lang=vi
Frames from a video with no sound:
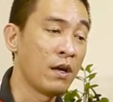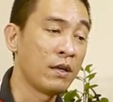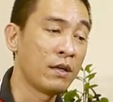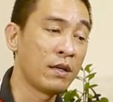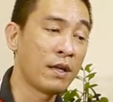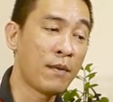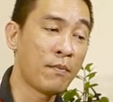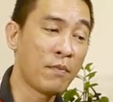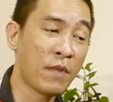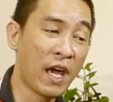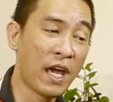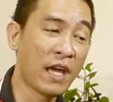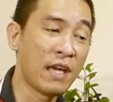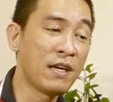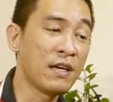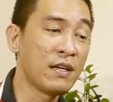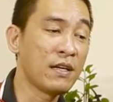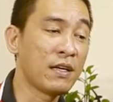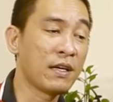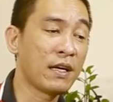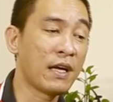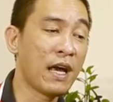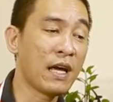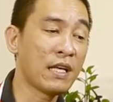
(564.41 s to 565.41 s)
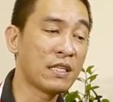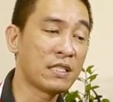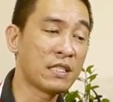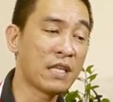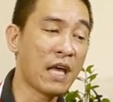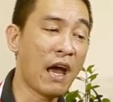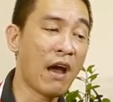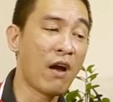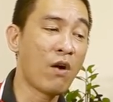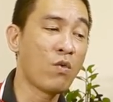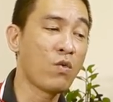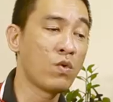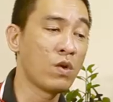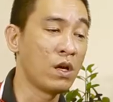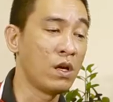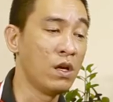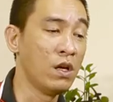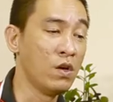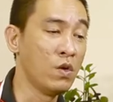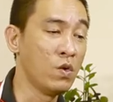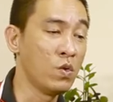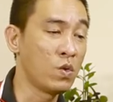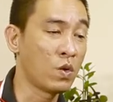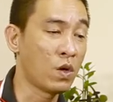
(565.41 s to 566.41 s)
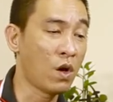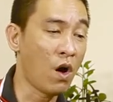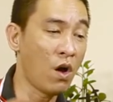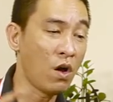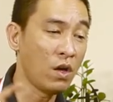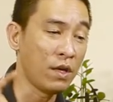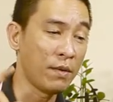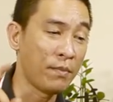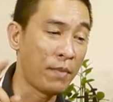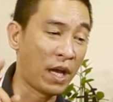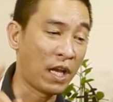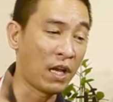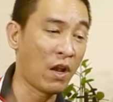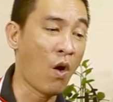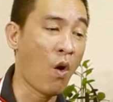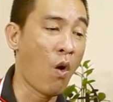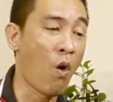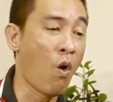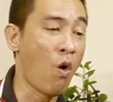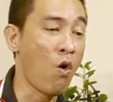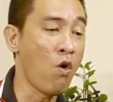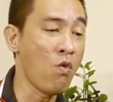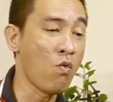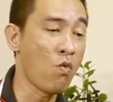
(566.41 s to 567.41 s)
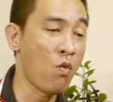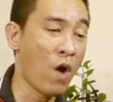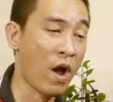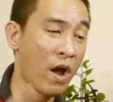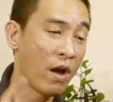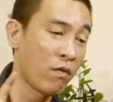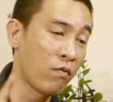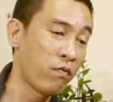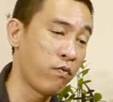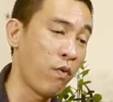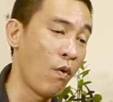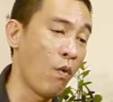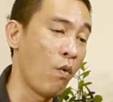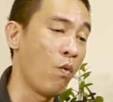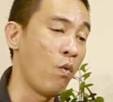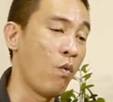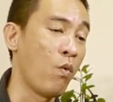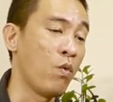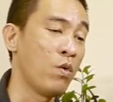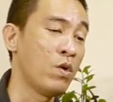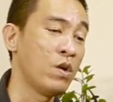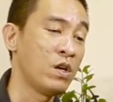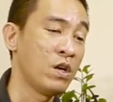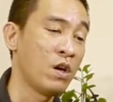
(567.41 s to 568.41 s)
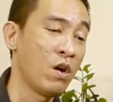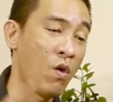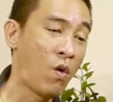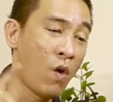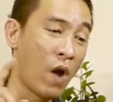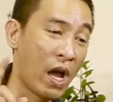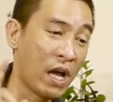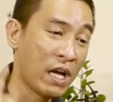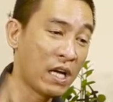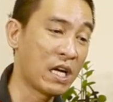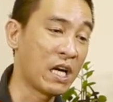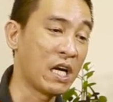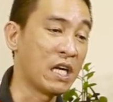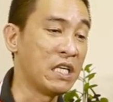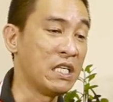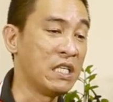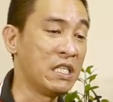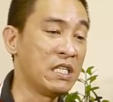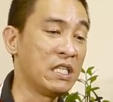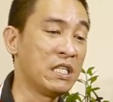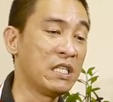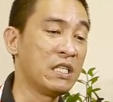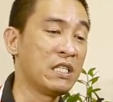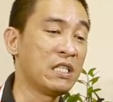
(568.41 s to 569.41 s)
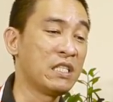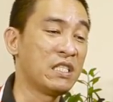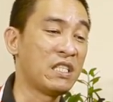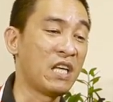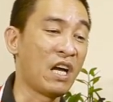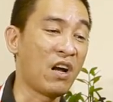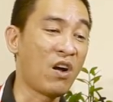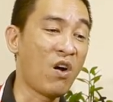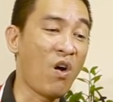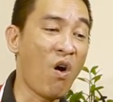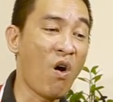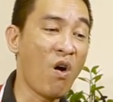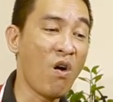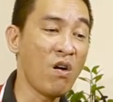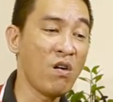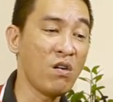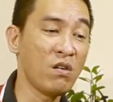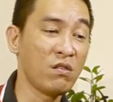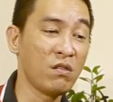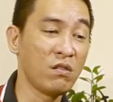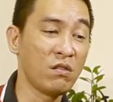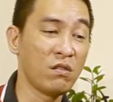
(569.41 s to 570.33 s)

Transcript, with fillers: năm nay các sao lưu có là bạch hổ quan phù hóa kỵ sẽ khó